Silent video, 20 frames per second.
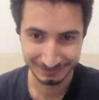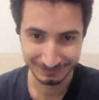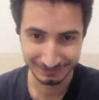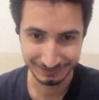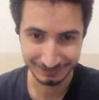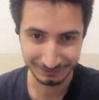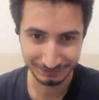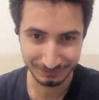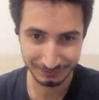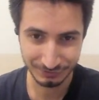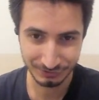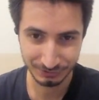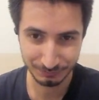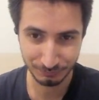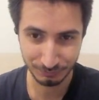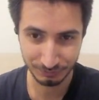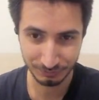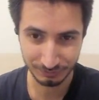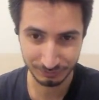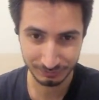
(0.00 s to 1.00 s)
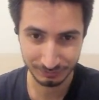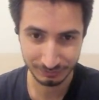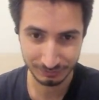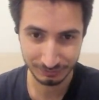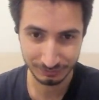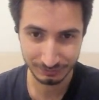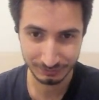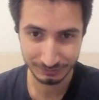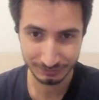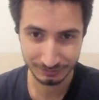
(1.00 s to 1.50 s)
Nasıl çıkmıyor?
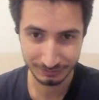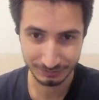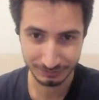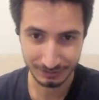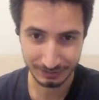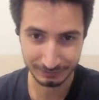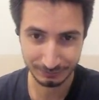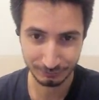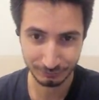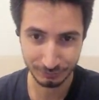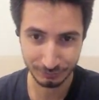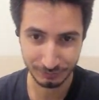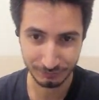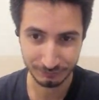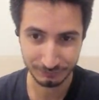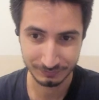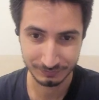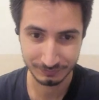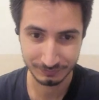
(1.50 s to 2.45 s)
I don't know.